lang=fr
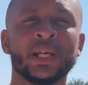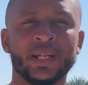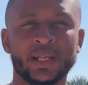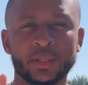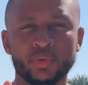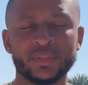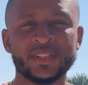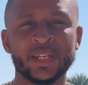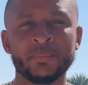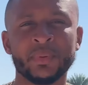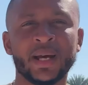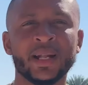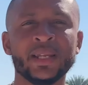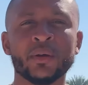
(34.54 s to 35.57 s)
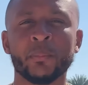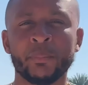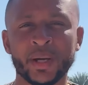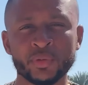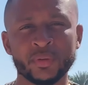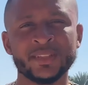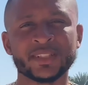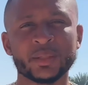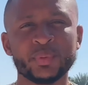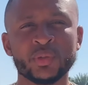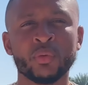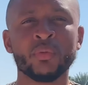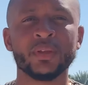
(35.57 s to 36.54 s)
La deuxième, allez en barre de
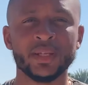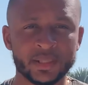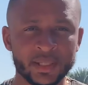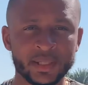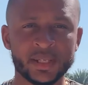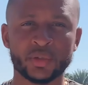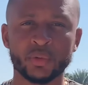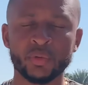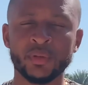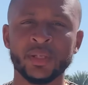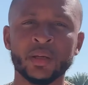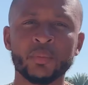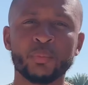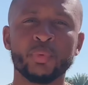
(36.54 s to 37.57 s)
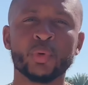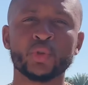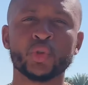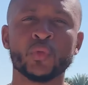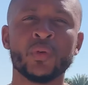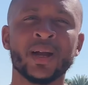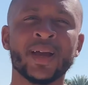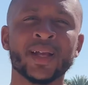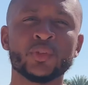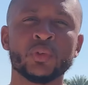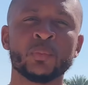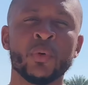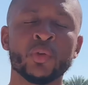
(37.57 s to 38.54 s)
description et cliquez sur le lien pour recevoir
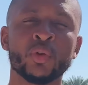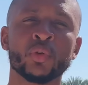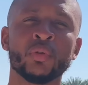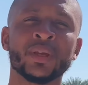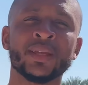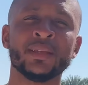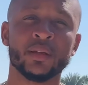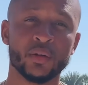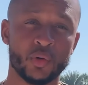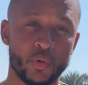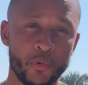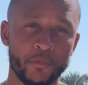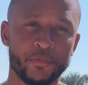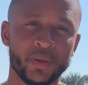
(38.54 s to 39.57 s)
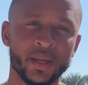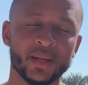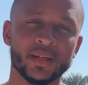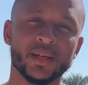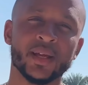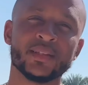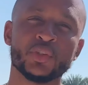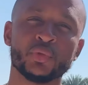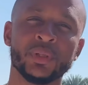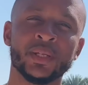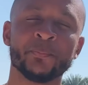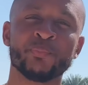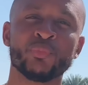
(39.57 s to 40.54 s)
gratuitement notre guide offert
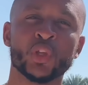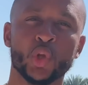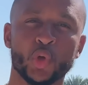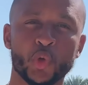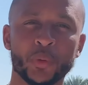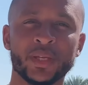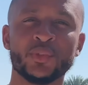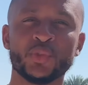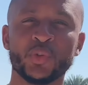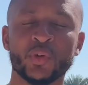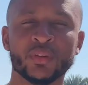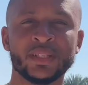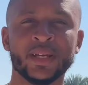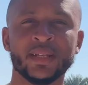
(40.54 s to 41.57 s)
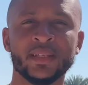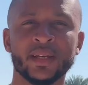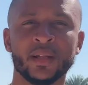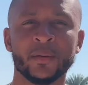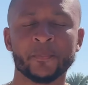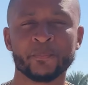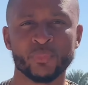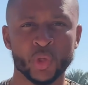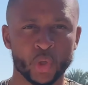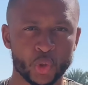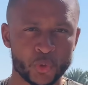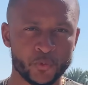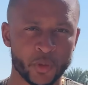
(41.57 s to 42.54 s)
intitulé Le guide du candidat idéal.
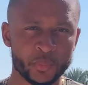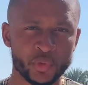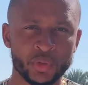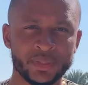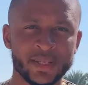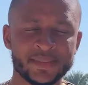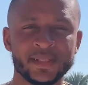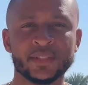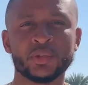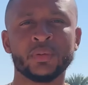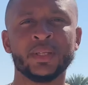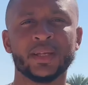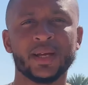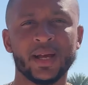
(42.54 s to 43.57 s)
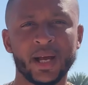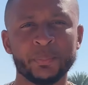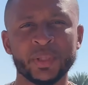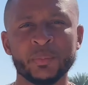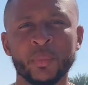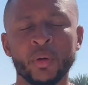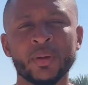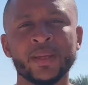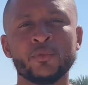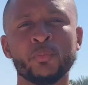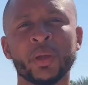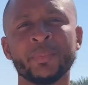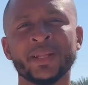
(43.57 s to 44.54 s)
Sous forme de test, il se lit rapidement et
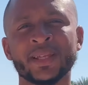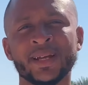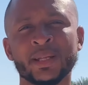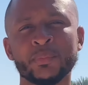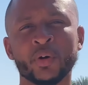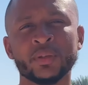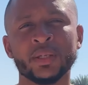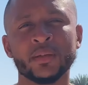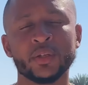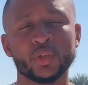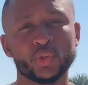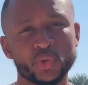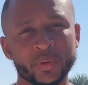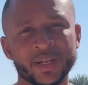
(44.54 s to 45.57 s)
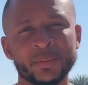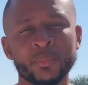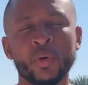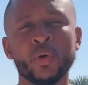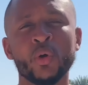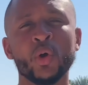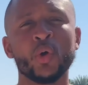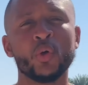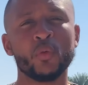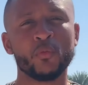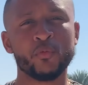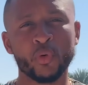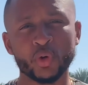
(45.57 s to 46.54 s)
vous permettra d'aborder sereinement
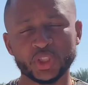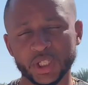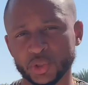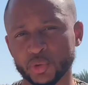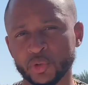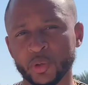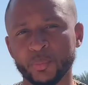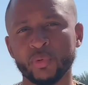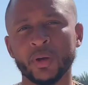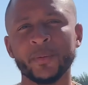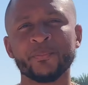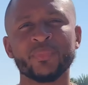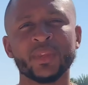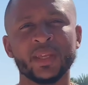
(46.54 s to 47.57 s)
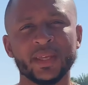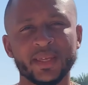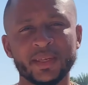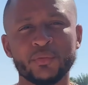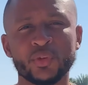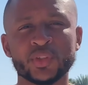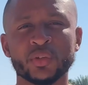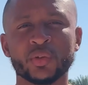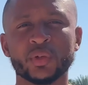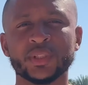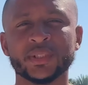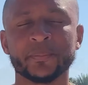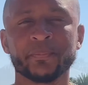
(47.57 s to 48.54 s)
vos recherches d'emploi et vos
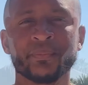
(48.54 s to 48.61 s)
entretiens.